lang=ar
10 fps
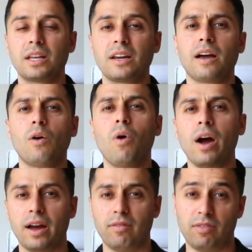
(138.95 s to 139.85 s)
طريقة
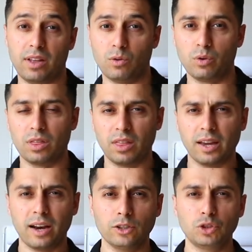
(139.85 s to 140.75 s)
هواية أفضل
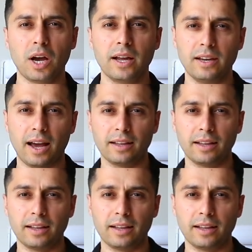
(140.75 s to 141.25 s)
ويتذكر الأشياء اللي